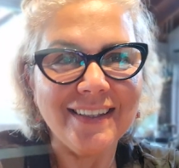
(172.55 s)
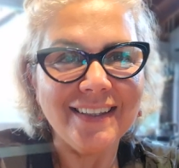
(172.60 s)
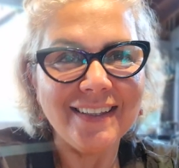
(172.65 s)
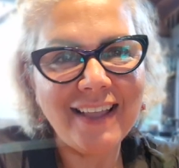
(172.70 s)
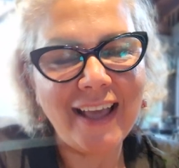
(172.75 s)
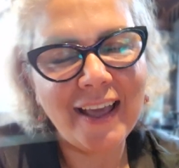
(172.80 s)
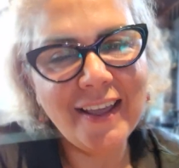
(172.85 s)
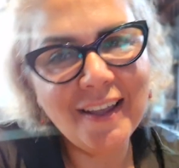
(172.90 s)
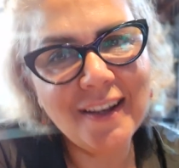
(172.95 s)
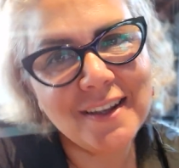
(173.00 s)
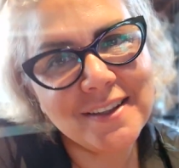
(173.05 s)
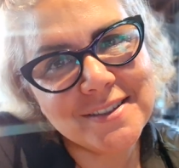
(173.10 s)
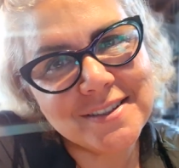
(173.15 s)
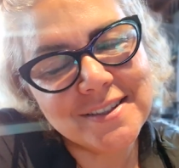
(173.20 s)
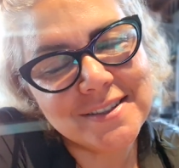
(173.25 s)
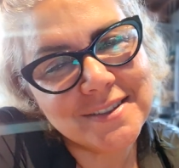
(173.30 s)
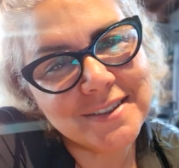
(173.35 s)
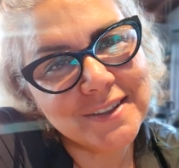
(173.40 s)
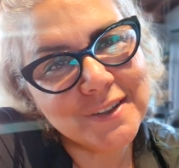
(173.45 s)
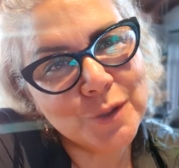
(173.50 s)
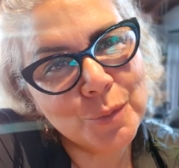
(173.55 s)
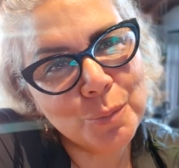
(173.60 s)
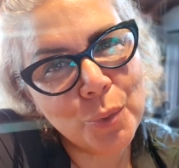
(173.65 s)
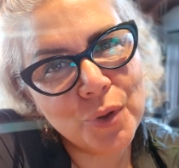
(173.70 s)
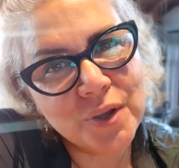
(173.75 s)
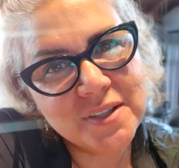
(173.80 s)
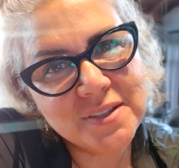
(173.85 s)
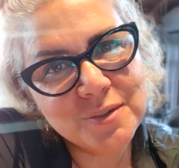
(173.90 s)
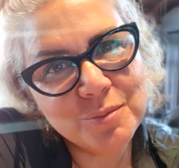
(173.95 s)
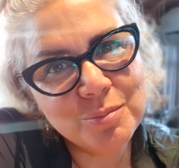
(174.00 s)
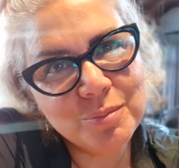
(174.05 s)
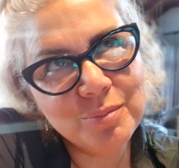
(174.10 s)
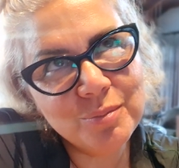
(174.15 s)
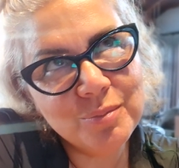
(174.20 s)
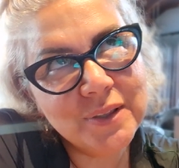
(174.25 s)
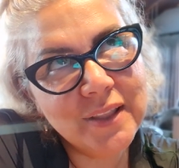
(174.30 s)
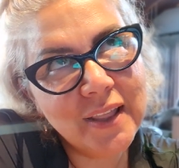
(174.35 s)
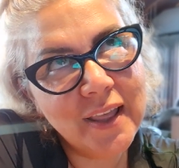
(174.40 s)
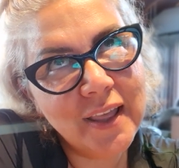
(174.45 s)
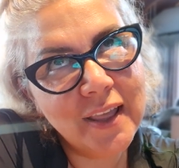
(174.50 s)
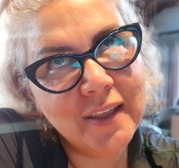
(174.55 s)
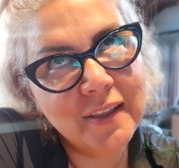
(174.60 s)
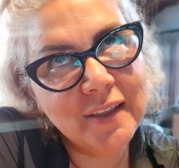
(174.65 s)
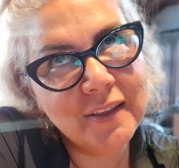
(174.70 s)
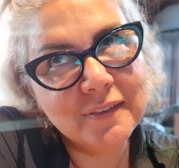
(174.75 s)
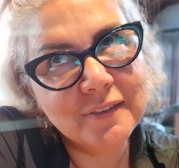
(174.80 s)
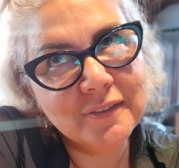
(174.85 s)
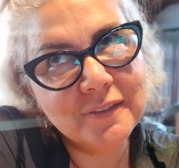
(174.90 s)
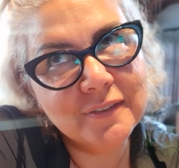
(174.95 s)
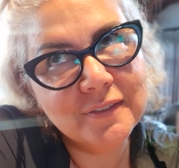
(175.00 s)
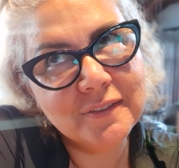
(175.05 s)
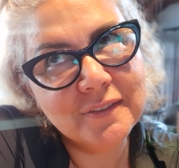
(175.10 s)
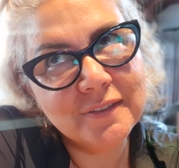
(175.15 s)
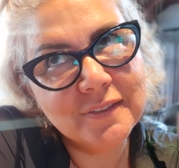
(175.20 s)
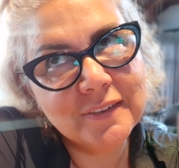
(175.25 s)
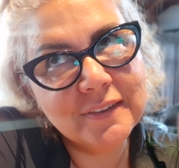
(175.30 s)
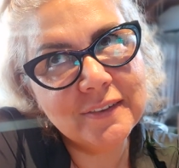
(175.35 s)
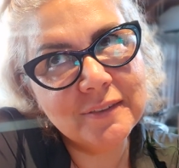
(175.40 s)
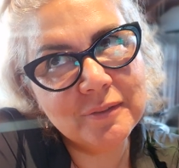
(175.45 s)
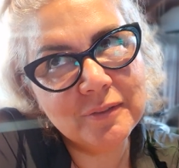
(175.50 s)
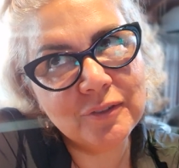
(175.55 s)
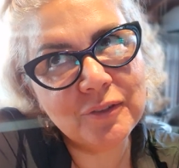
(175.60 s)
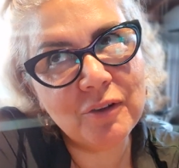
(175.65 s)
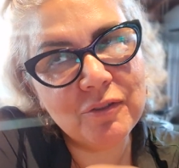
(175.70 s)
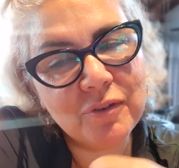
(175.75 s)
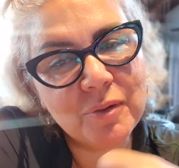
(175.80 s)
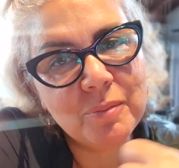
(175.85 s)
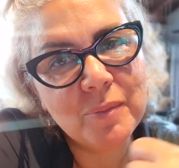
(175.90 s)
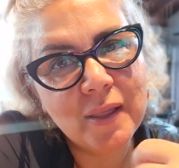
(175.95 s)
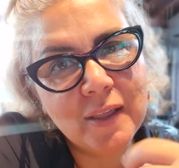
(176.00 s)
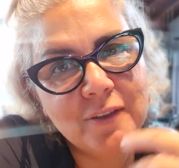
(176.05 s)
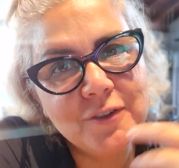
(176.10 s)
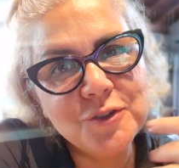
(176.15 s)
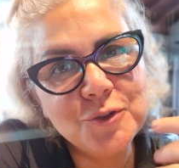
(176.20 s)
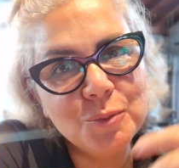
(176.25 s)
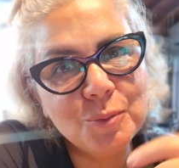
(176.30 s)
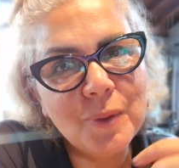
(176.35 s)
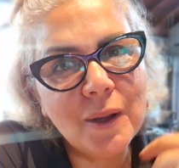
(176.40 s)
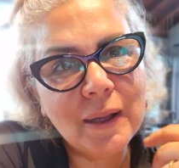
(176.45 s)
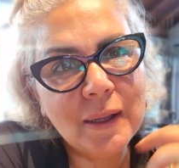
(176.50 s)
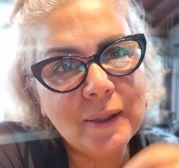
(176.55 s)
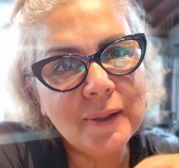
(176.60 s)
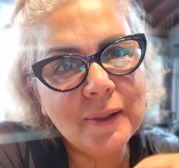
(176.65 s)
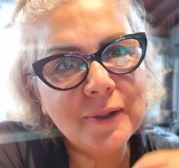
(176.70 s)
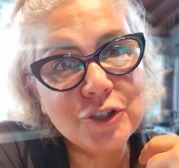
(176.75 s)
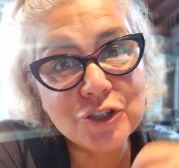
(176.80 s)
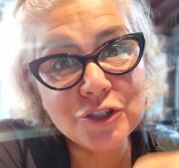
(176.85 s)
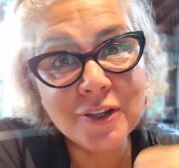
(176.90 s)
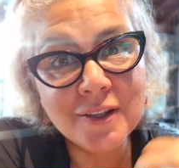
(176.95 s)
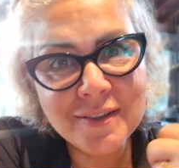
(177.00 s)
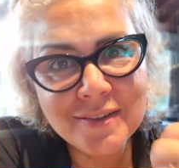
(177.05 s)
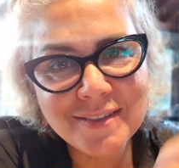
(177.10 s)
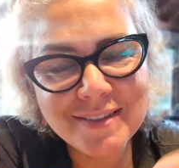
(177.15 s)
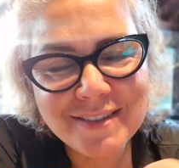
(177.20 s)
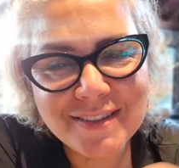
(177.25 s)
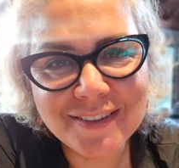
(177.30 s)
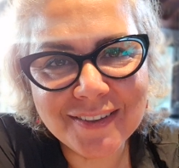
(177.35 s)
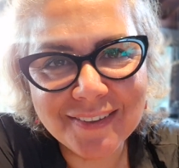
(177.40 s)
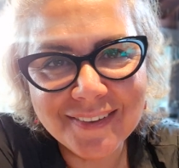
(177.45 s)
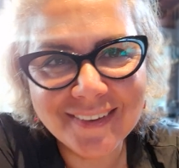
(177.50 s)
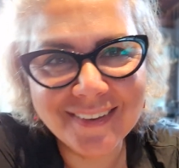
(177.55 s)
E aí ela disse assim: depois eu me dei novamente uma chance